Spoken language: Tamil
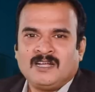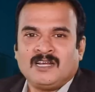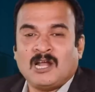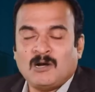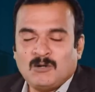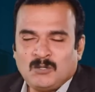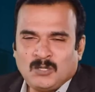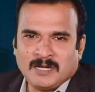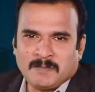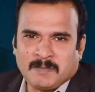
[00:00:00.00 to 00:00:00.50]

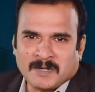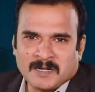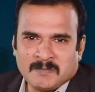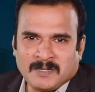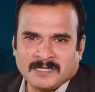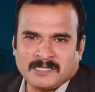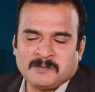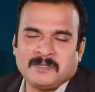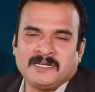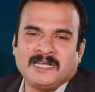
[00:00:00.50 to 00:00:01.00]
லவ் டுடே படம்
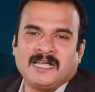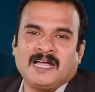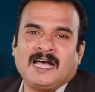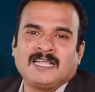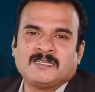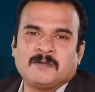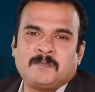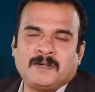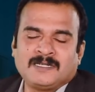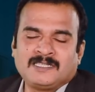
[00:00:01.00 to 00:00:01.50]
பார்த்துருப்பீங்க
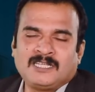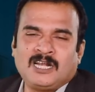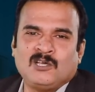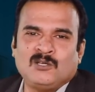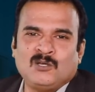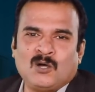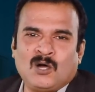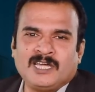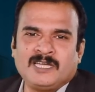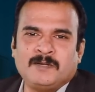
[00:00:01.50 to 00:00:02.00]
அந்த
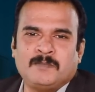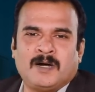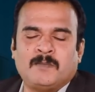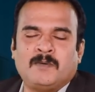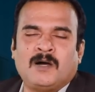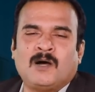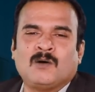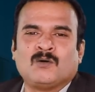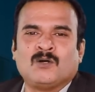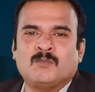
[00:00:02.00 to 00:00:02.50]
படத்தில் யோகி
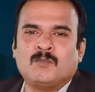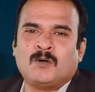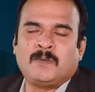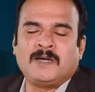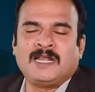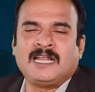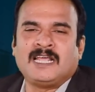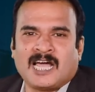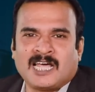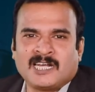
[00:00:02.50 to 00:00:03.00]
பாபு அவரோட
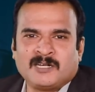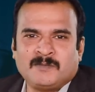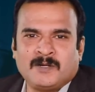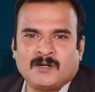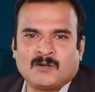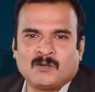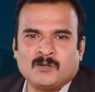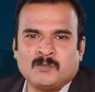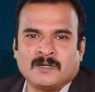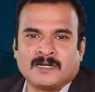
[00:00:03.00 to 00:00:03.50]
மொபைலை யாருக்குமே
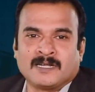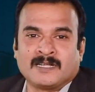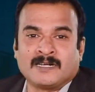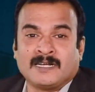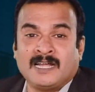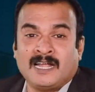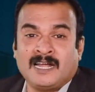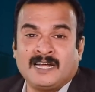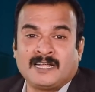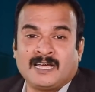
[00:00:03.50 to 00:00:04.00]
கொடுக்க மாட்டார்
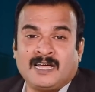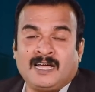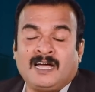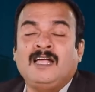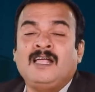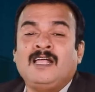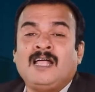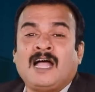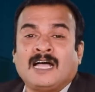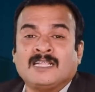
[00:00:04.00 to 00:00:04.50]
ஏன்னா
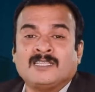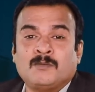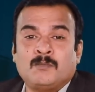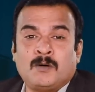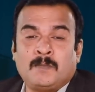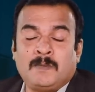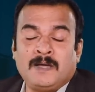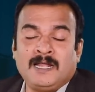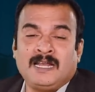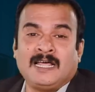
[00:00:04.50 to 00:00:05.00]
அந்த
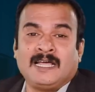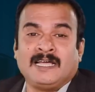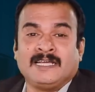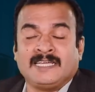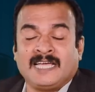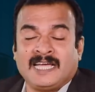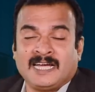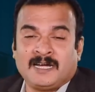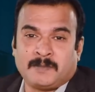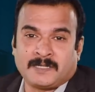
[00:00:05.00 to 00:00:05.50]
மொபைலில்
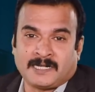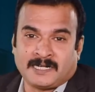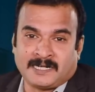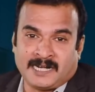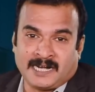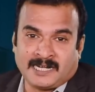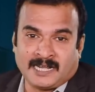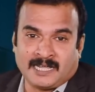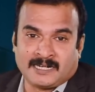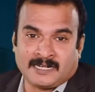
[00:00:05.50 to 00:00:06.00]
ஏகப்பட்ட
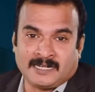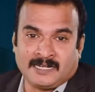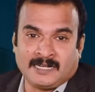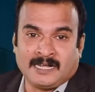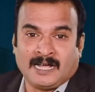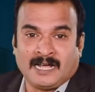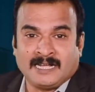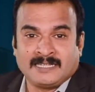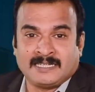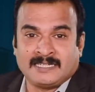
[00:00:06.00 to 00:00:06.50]
டேட்டா இருக்குது
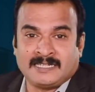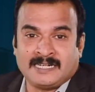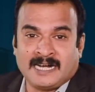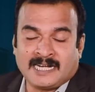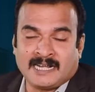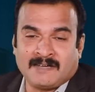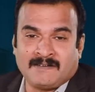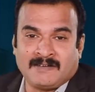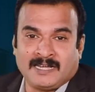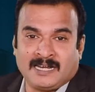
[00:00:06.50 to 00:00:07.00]
அந்த
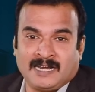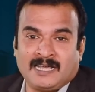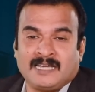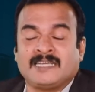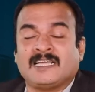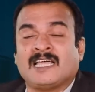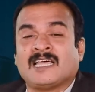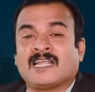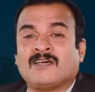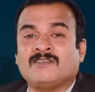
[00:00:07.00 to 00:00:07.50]
டேட்டாவை எல்லாம்
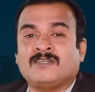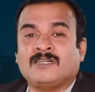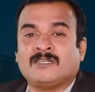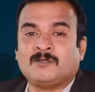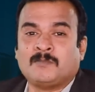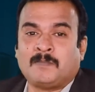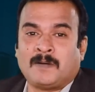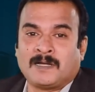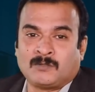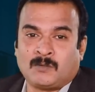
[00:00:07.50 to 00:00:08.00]
யாராவது
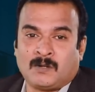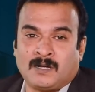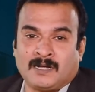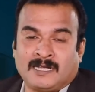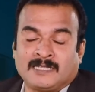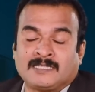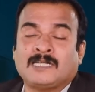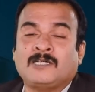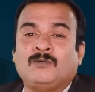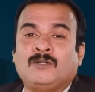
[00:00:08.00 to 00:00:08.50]
எடுத்து பார்த்துருவாங்க
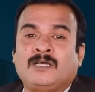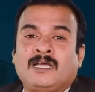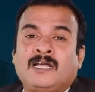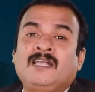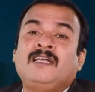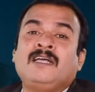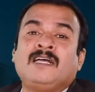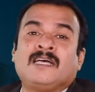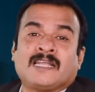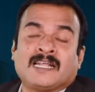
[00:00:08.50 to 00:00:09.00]
தன்னுடைய
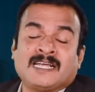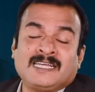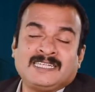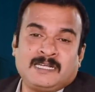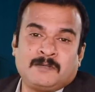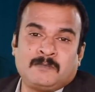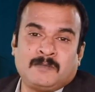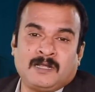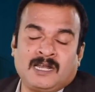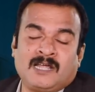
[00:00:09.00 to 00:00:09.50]

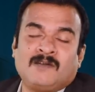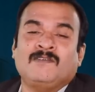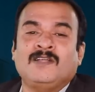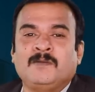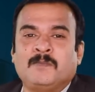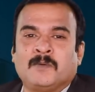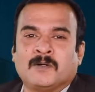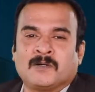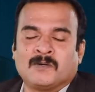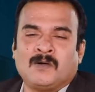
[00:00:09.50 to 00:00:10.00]
ரகசியம் எல்லாம்
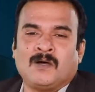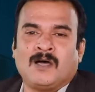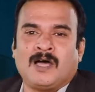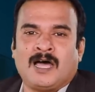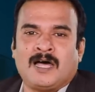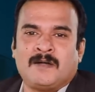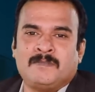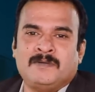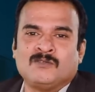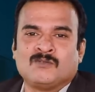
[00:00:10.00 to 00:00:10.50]
வெளிப்பட்டுரும்
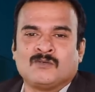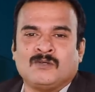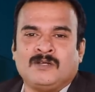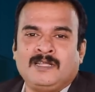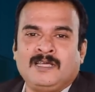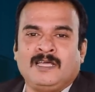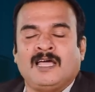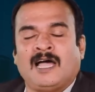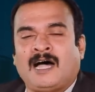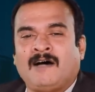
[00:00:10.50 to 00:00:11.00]
அப்படின்னு
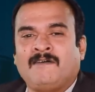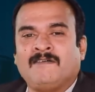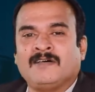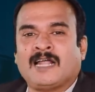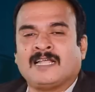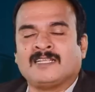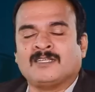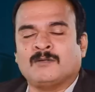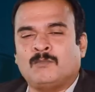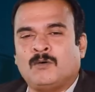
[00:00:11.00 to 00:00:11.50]
சொல்லி அவர்
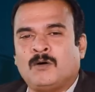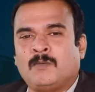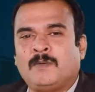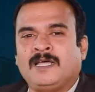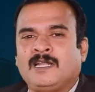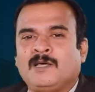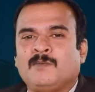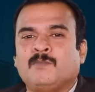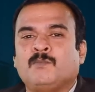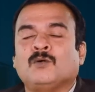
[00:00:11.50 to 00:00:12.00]
அந்த
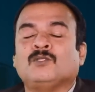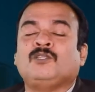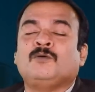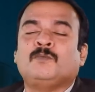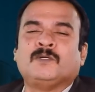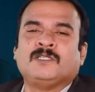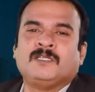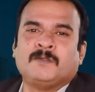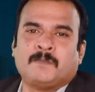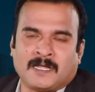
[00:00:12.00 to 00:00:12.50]
மொபைலை பொத்தி
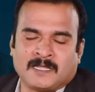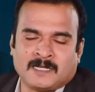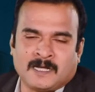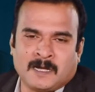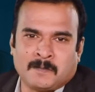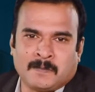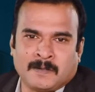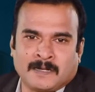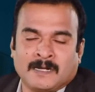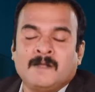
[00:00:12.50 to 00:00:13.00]
பொத்தி
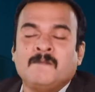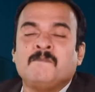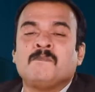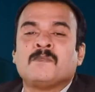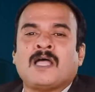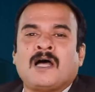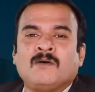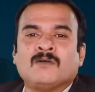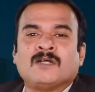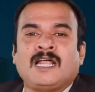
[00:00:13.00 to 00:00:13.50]
பாதுகாப்பார்
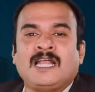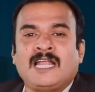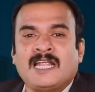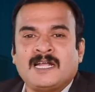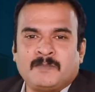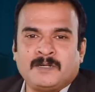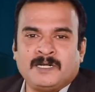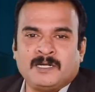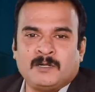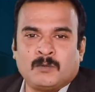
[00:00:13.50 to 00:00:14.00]
அவர்
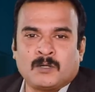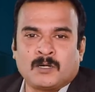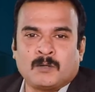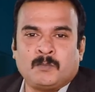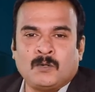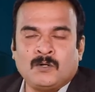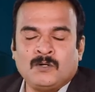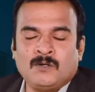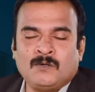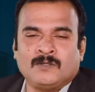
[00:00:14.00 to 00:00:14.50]
கல்யாணம் பண்ணிக்க போகிற
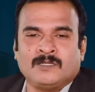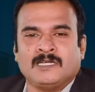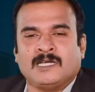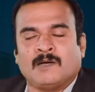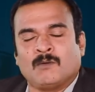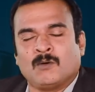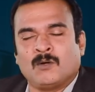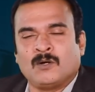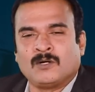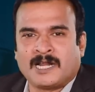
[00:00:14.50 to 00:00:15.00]
பொண்ணு வந்து
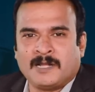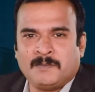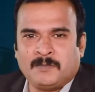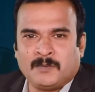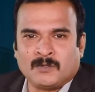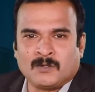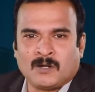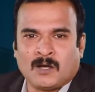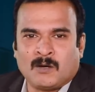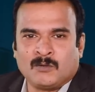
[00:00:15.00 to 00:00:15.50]
எவ்வளோ ட்ரை
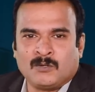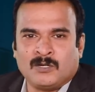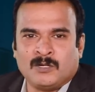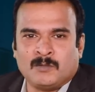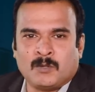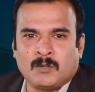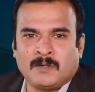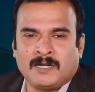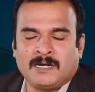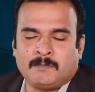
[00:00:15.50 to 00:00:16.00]
பண்ணோம் அவருடைய
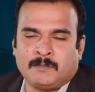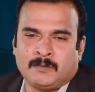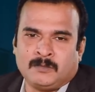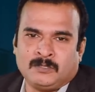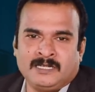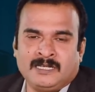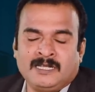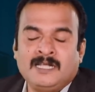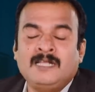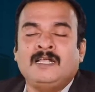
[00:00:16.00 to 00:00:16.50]
மொபைலை
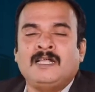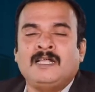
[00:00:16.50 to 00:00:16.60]
பிடிங்கி